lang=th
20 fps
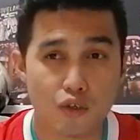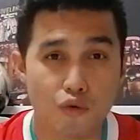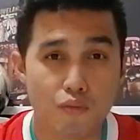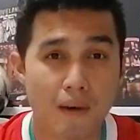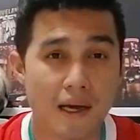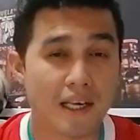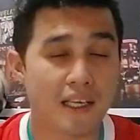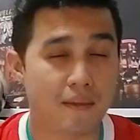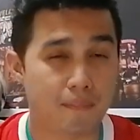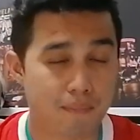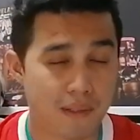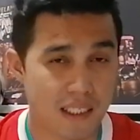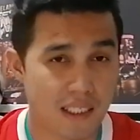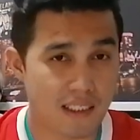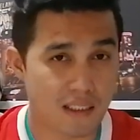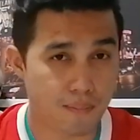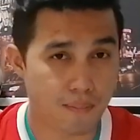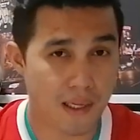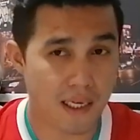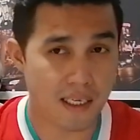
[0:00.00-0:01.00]
กรุงมาดริดประเท
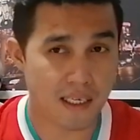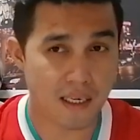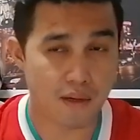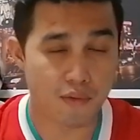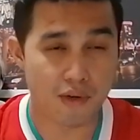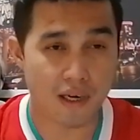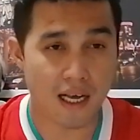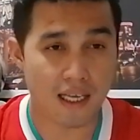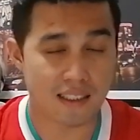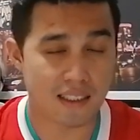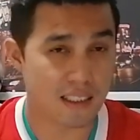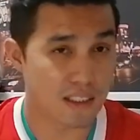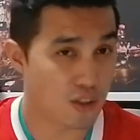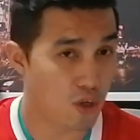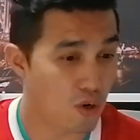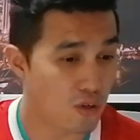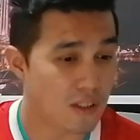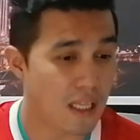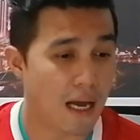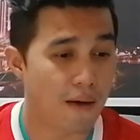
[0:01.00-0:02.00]
ศสเปนในเวลาตี
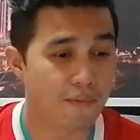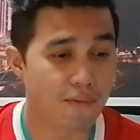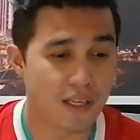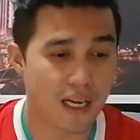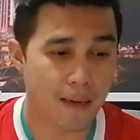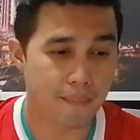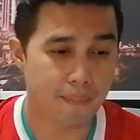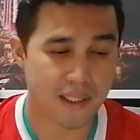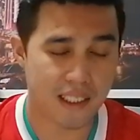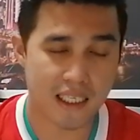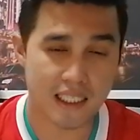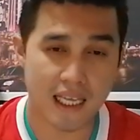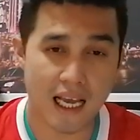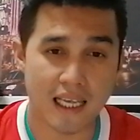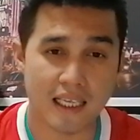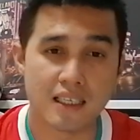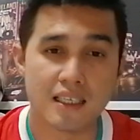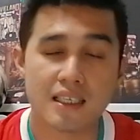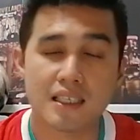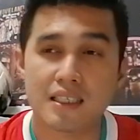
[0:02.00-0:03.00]
สองตามเวลาประเทศไท
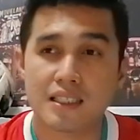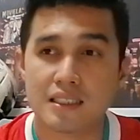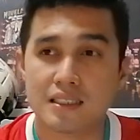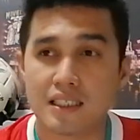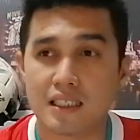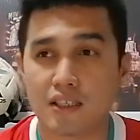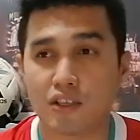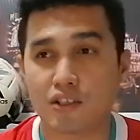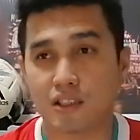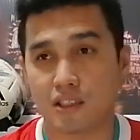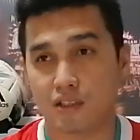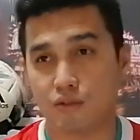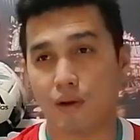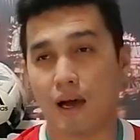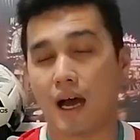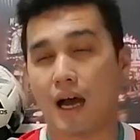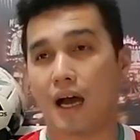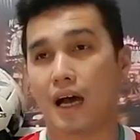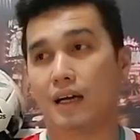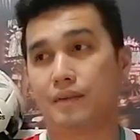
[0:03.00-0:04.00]
ย ซึ่งก็ถือ
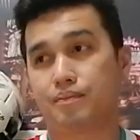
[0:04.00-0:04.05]
ว่า